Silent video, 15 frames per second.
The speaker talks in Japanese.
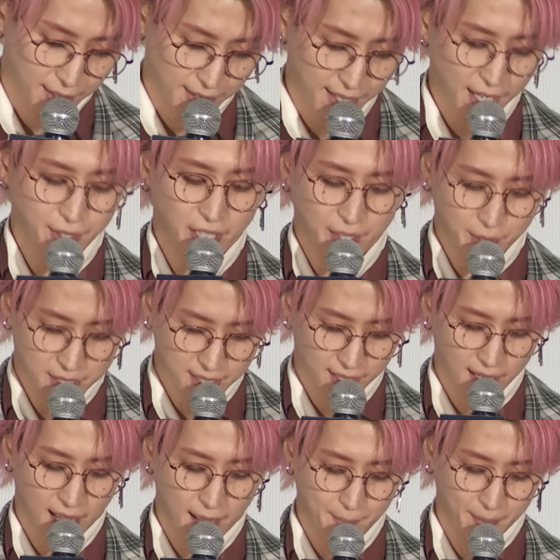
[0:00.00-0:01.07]
長くなりまし
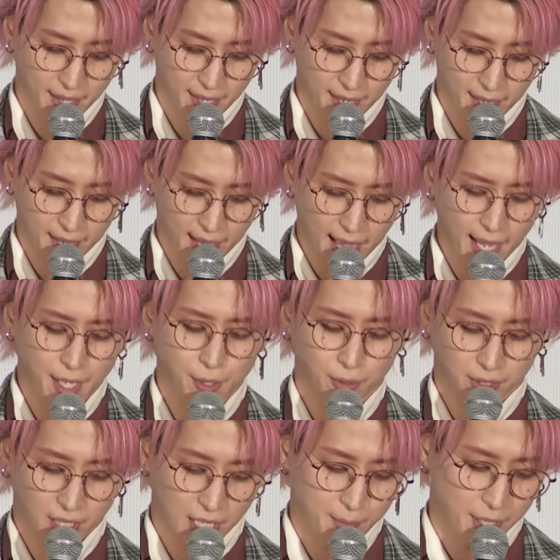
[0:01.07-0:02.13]
たが、えー、愛
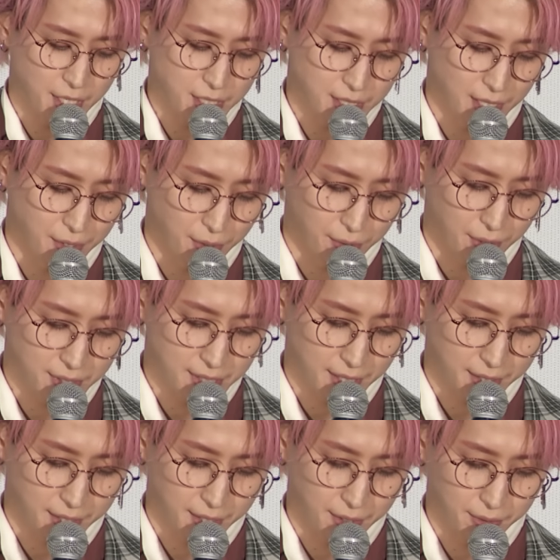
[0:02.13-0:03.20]
をテーマにしているこの
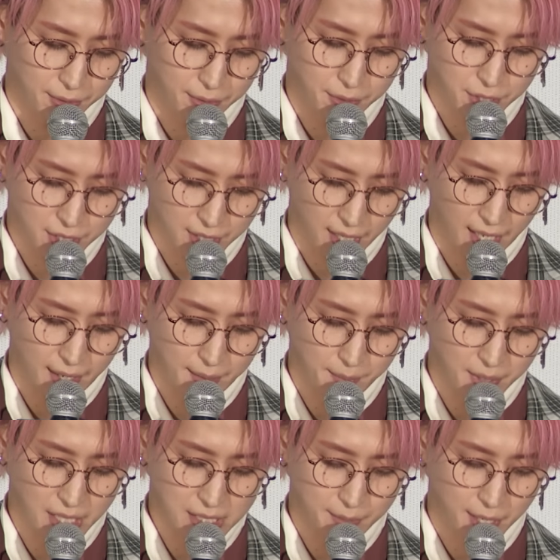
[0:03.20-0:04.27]
作品を通して
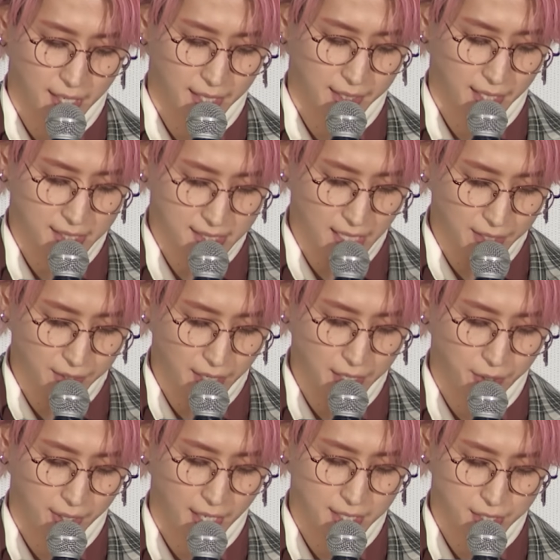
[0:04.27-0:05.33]
皆様からたくさんの
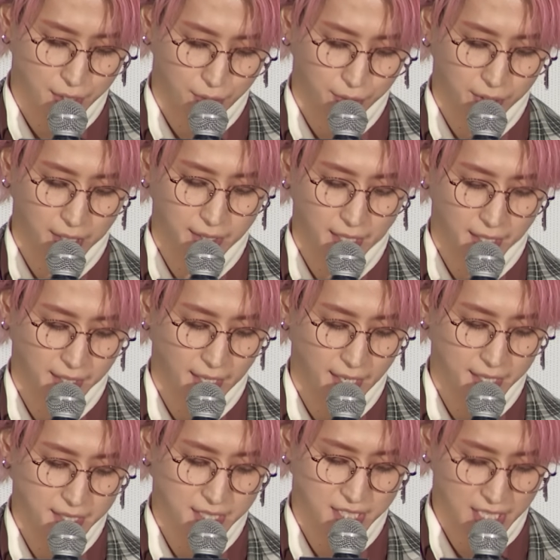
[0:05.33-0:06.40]
愛を感じることができ
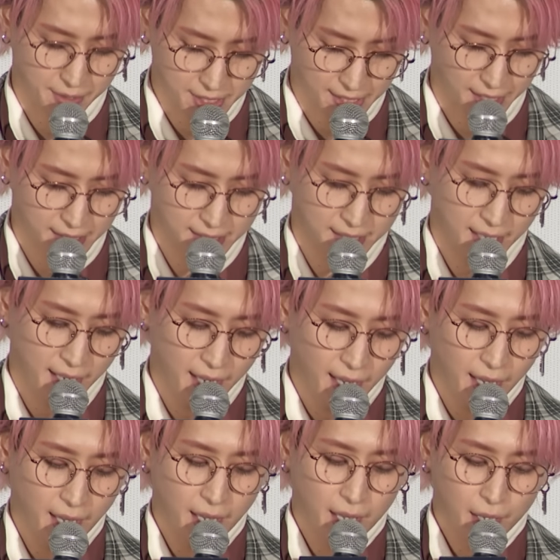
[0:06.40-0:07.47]
て幸せです
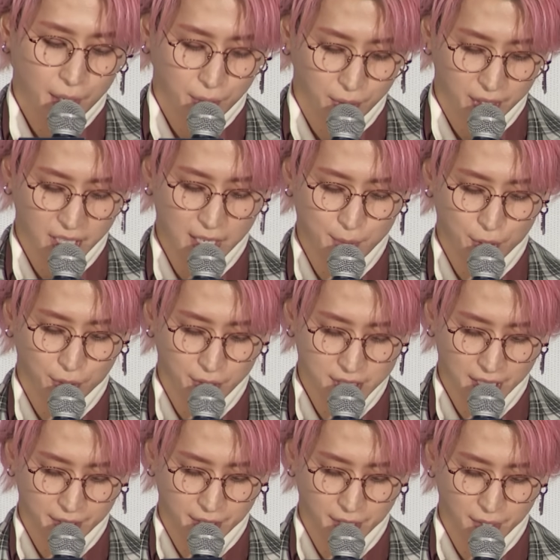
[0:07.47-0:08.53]
これからもこの
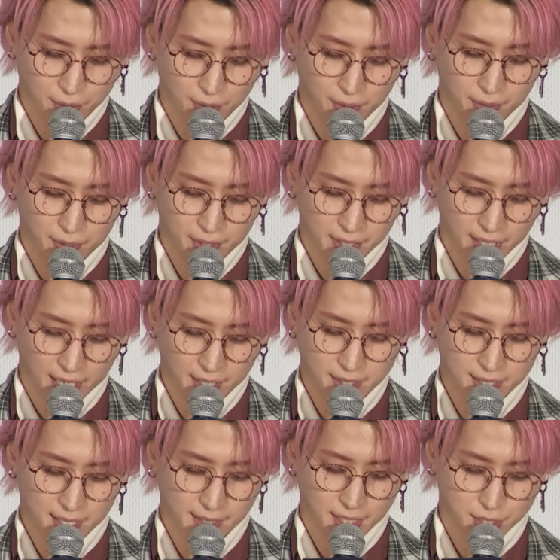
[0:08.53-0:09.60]
作品を
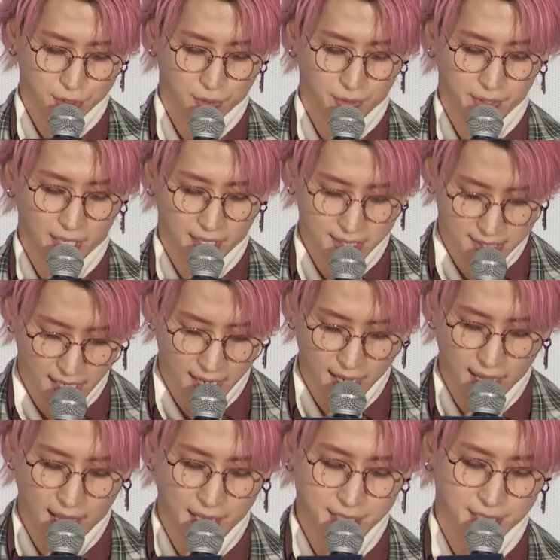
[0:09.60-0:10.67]
キャラクターたちをたくさ
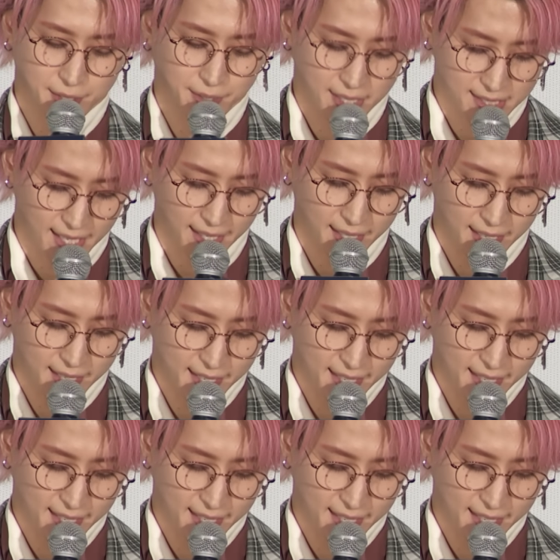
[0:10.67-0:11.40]
ん愛してください